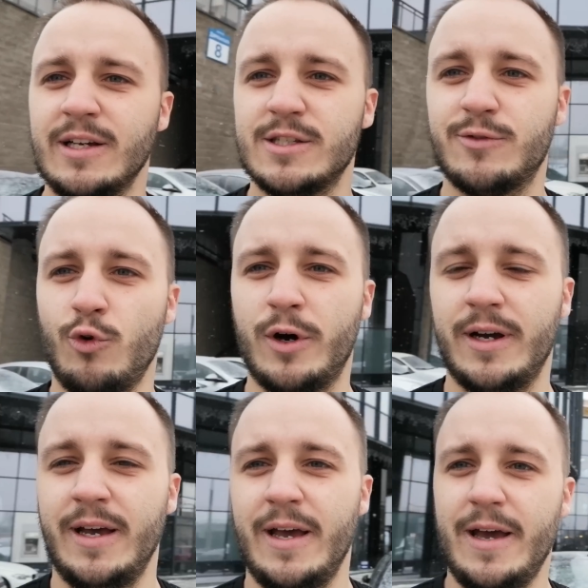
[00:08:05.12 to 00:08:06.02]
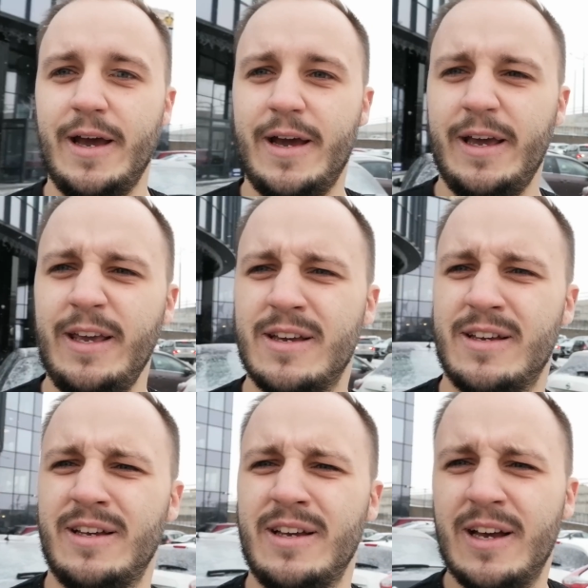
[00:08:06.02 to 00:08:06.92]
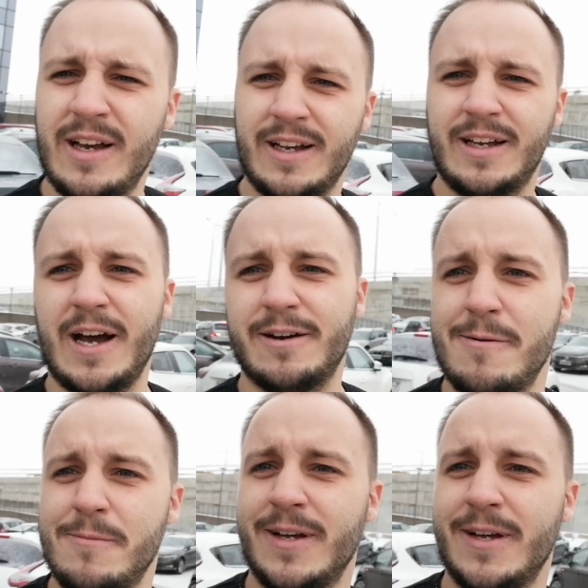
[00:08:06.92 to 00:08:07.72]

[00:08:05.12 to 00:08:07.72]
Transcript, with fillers: Звук, эгей, как вам?